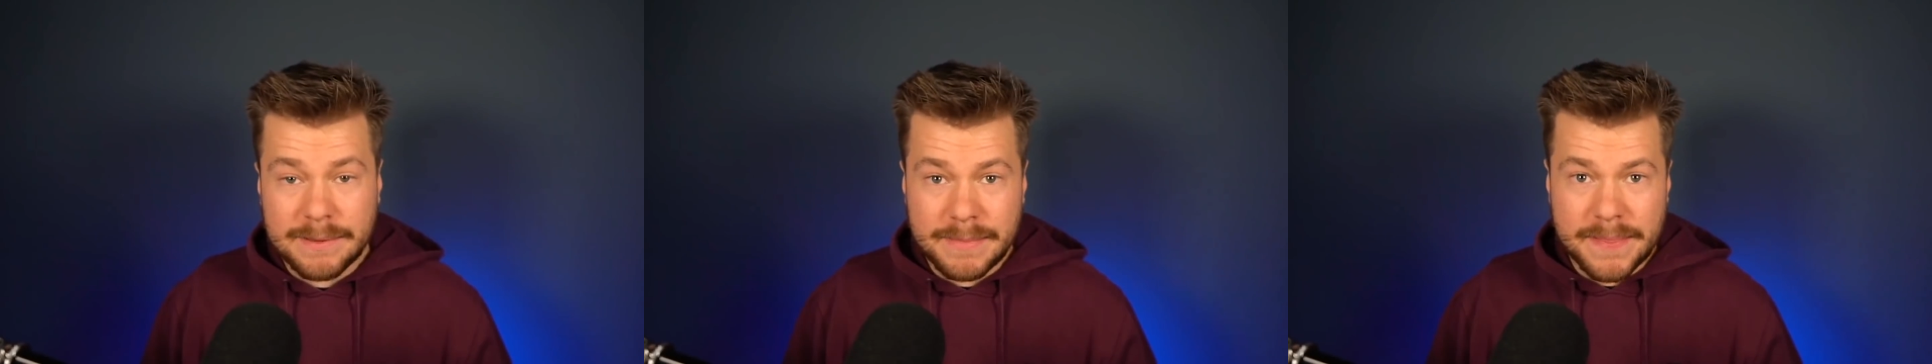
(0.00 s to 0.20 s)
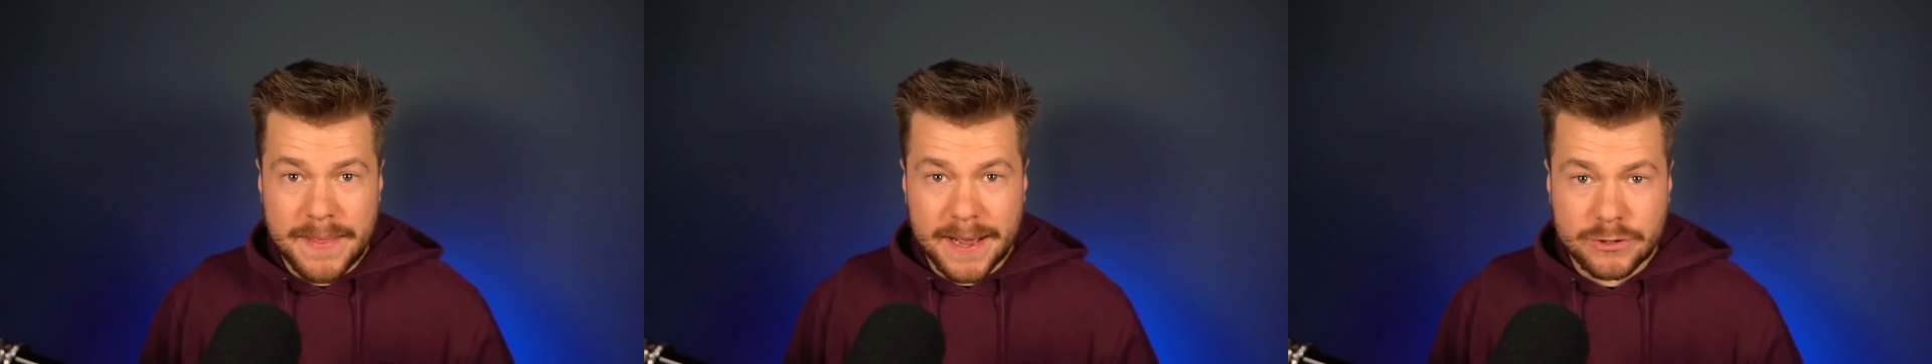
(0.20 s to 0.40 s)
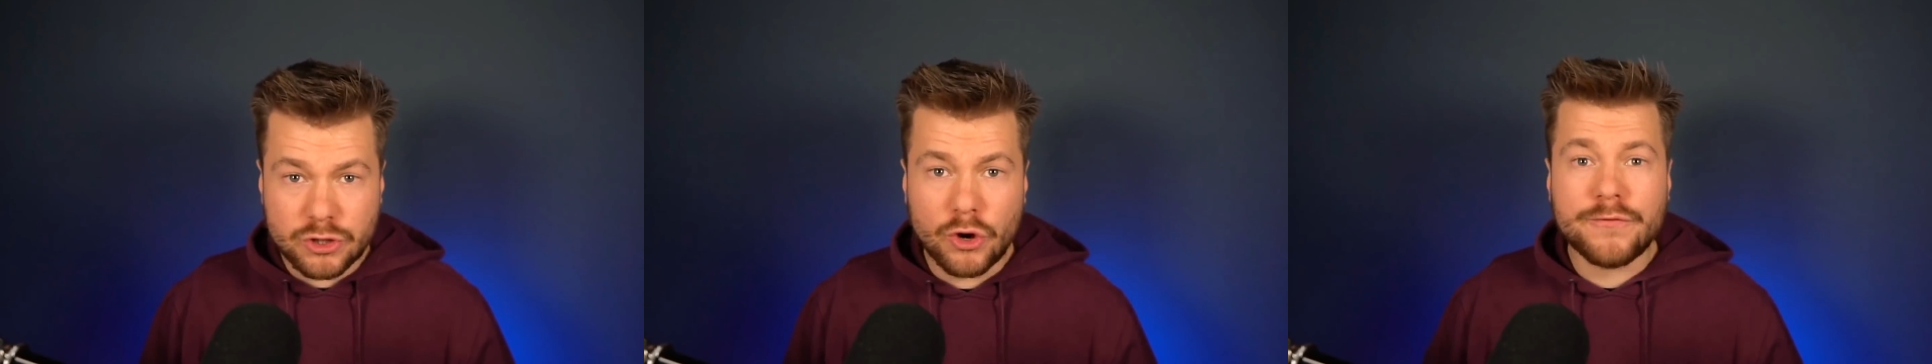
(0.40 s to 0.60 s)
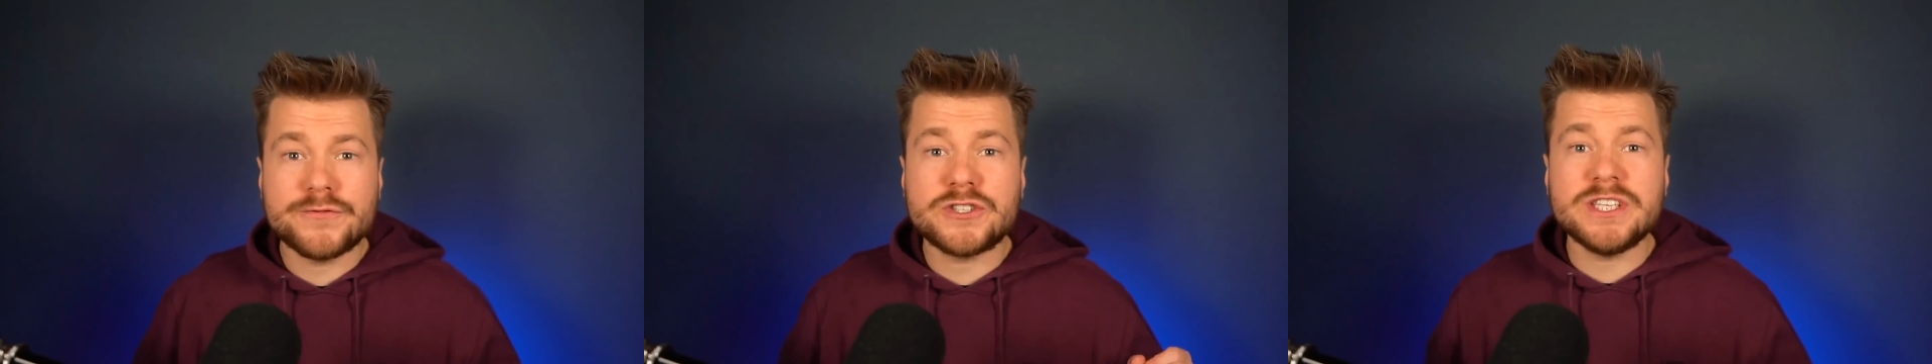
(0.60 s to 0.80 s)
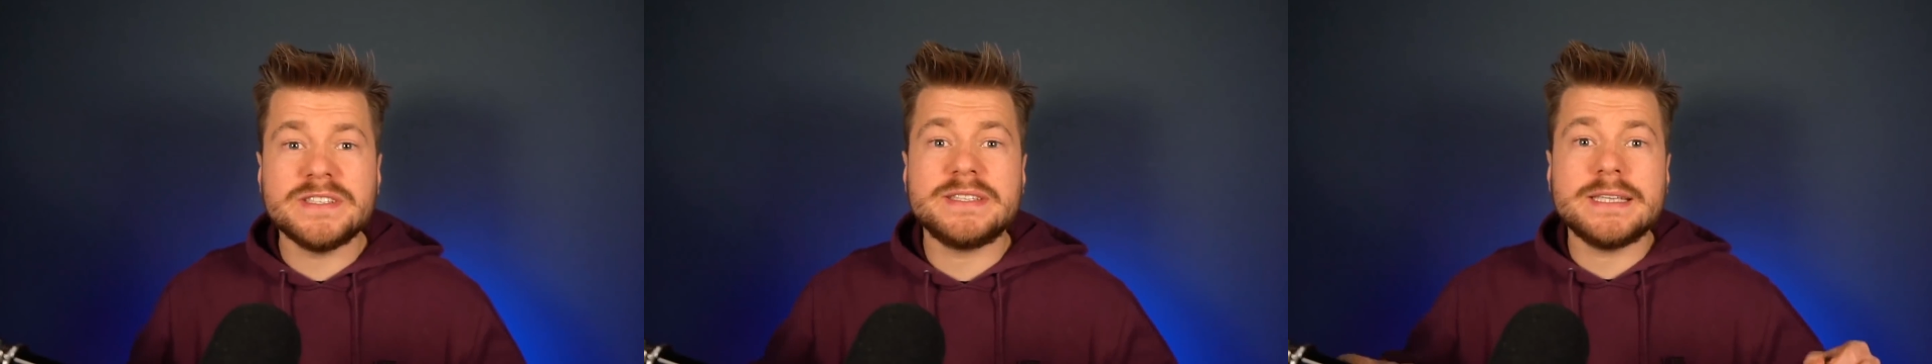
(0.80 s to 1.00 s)
jednak to
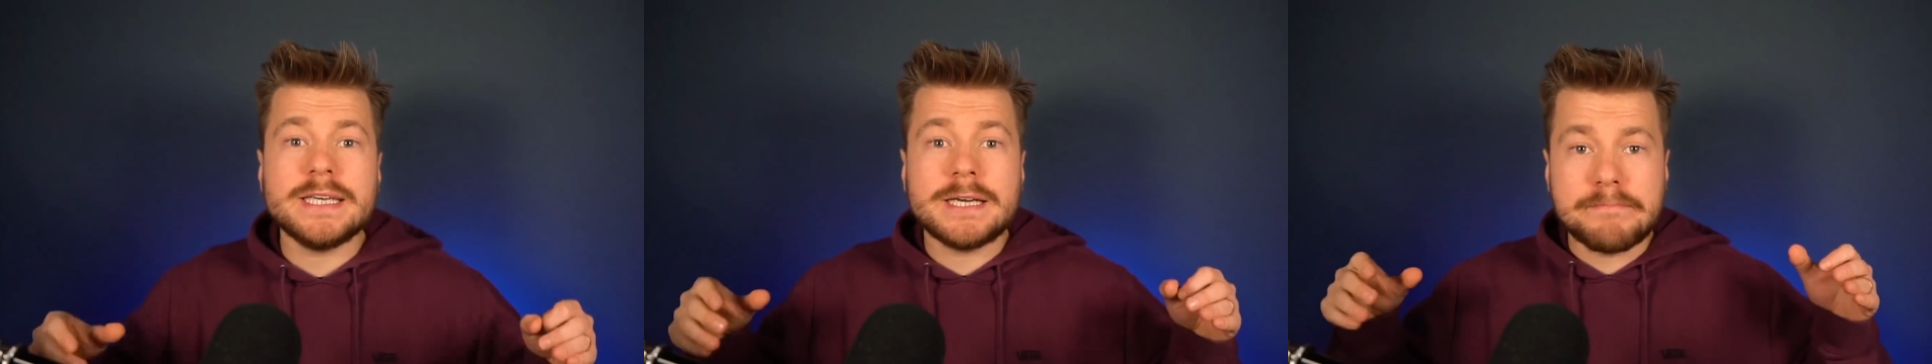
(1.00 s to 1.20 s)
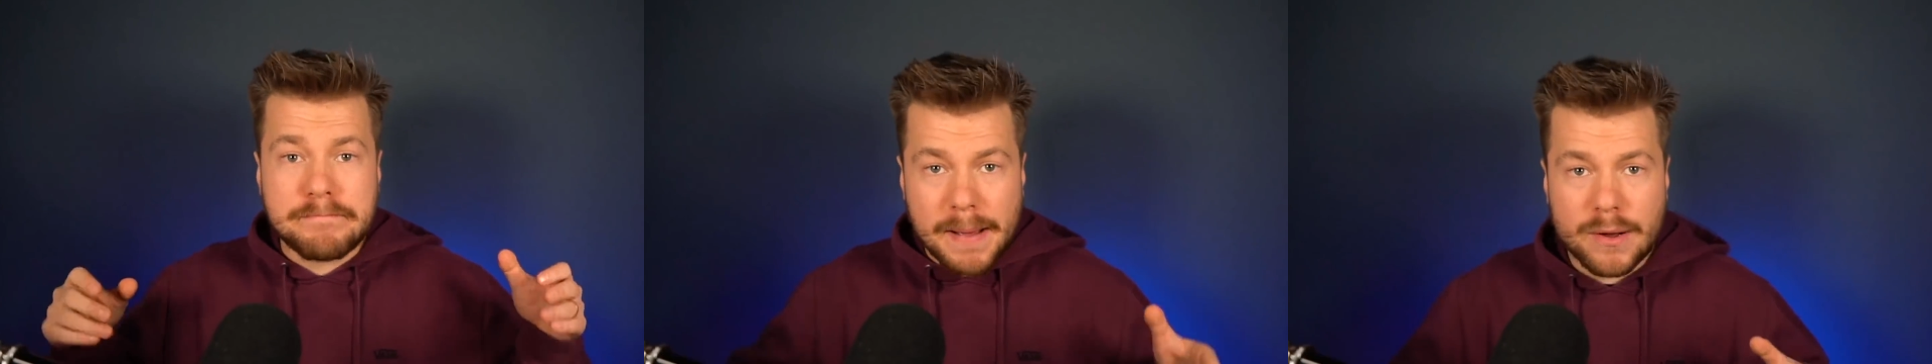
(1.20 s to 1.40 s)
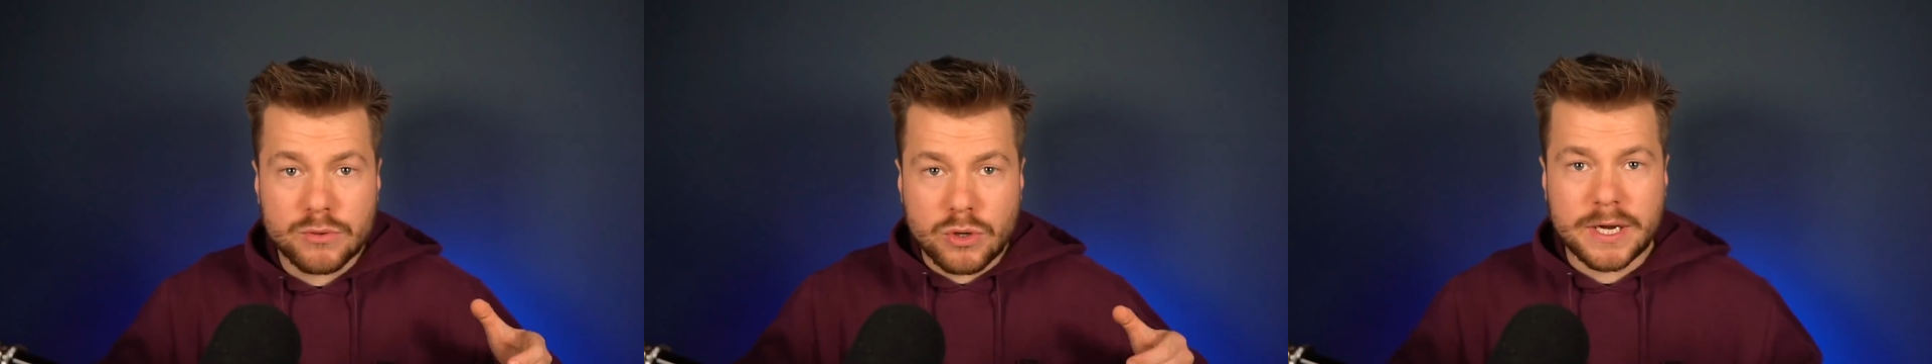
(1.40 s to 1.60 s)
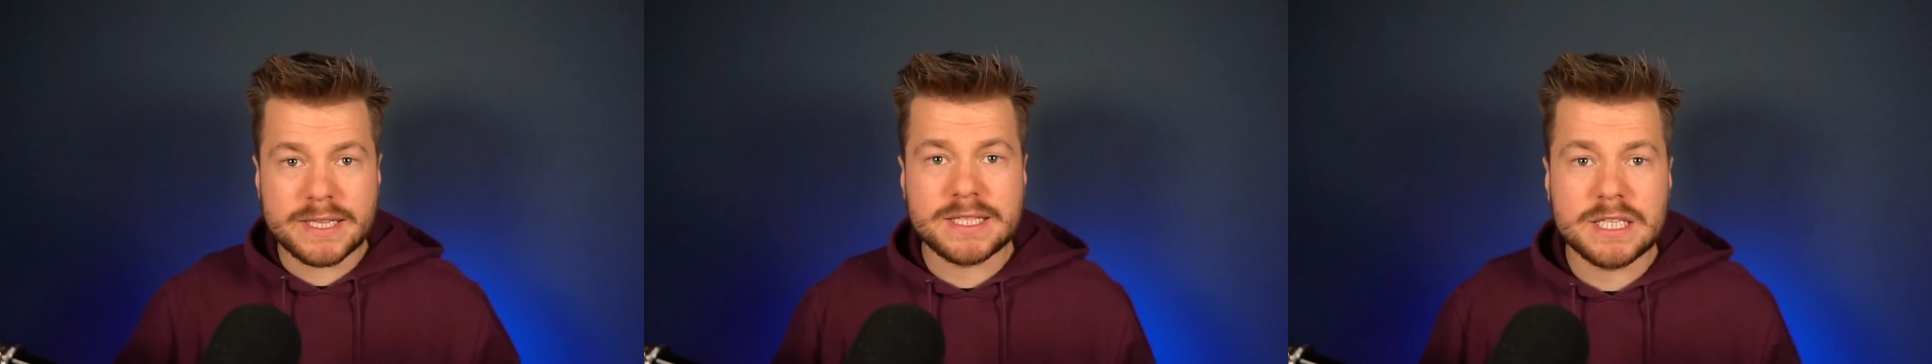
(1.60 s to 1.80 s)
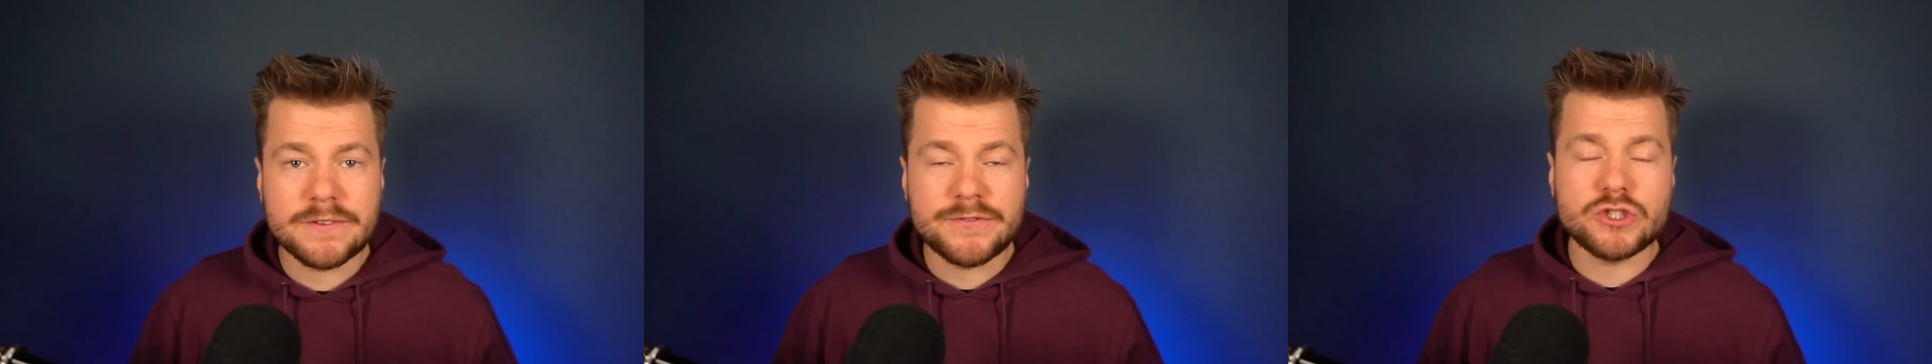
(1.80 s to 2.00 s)
wszystkich pełnoletnich